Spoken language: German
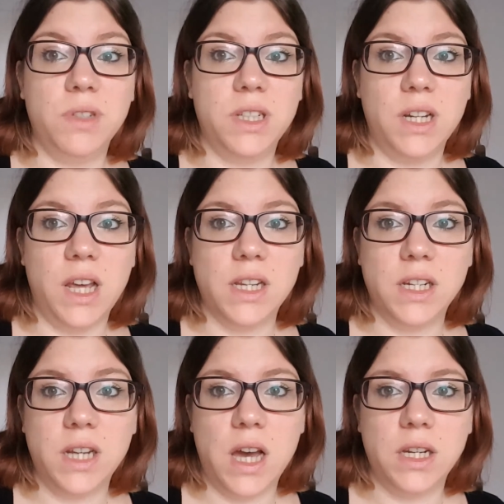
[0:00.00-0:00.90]
ein bisschen leid
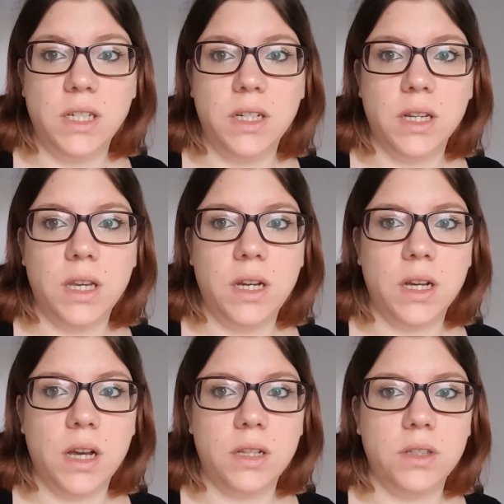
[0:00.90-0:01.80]
getan, ihn in den
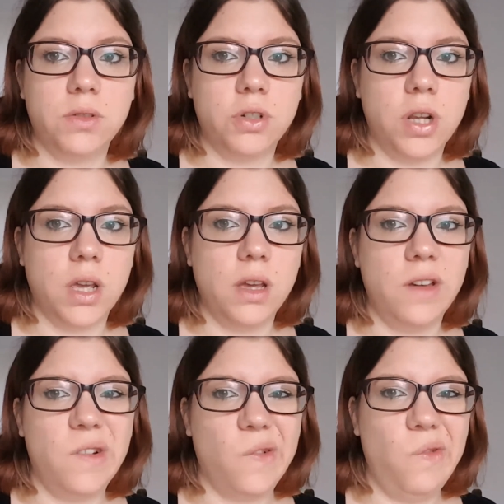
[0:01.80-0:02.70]
Kindergarten zu schicken
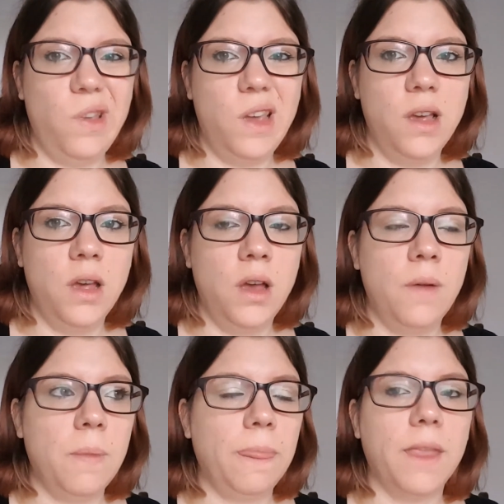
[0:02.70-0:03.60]
irgendwie,
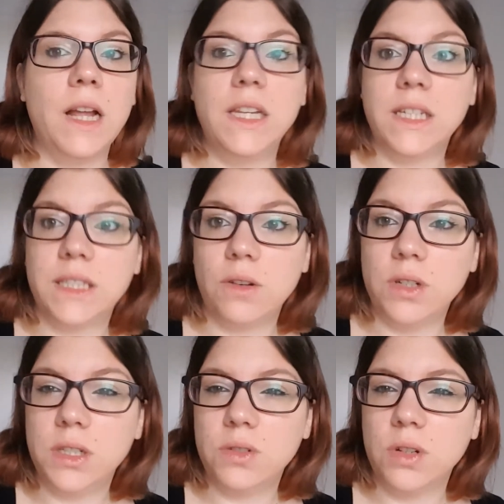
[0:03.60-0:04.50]
weil ich jetzt auch
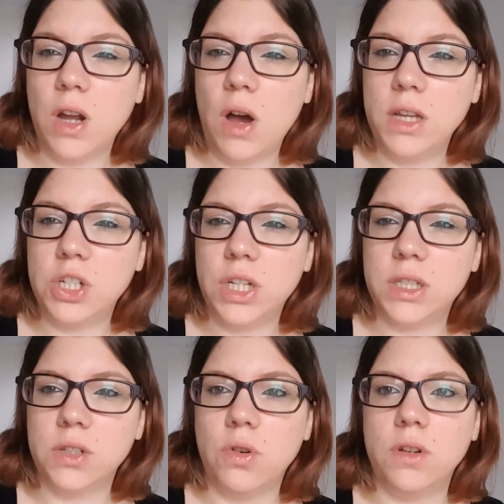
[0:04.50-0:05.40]
nicht so genau
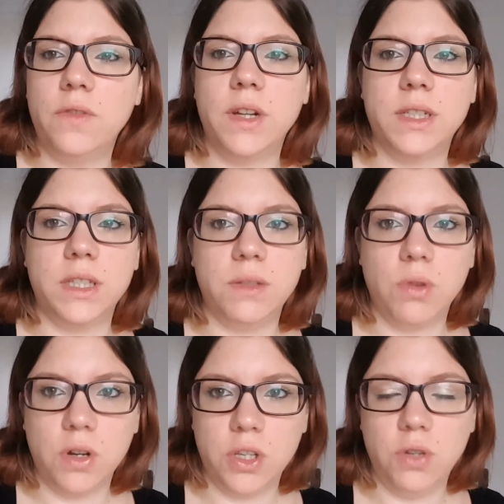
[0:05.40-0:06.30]
einschätzen konnte, was jetzt
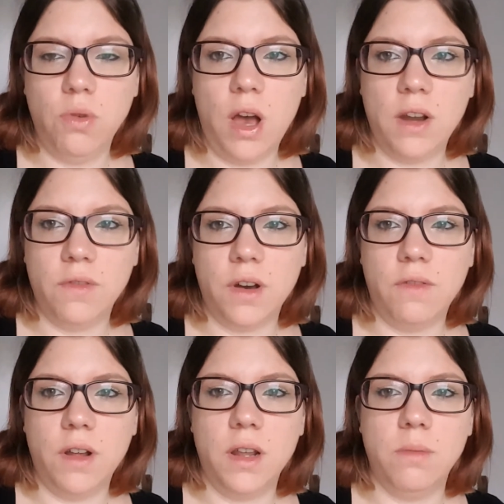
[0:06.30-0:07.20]
wirklich nur einfach,
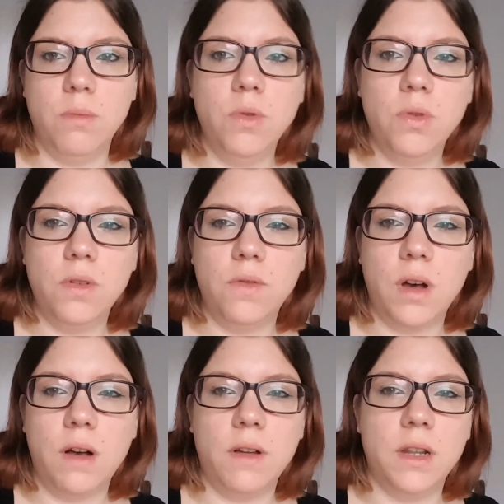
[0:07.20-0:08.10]
weil er müde
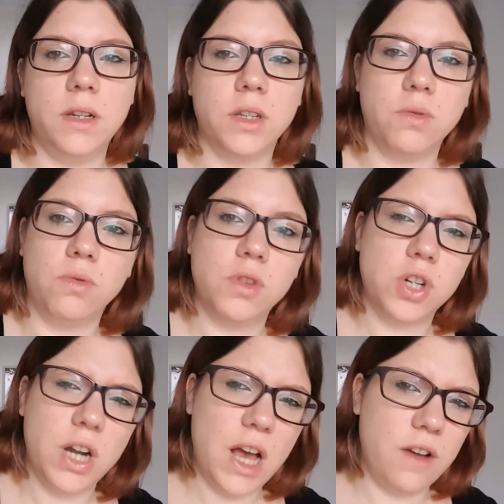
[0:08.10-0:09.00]
war, weil er nicht gut
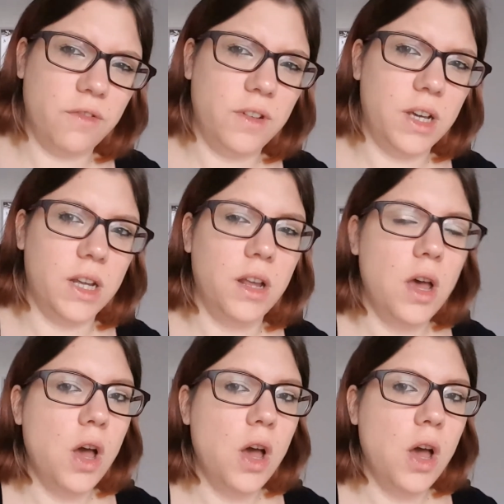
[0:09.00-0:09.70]
geschlafen hat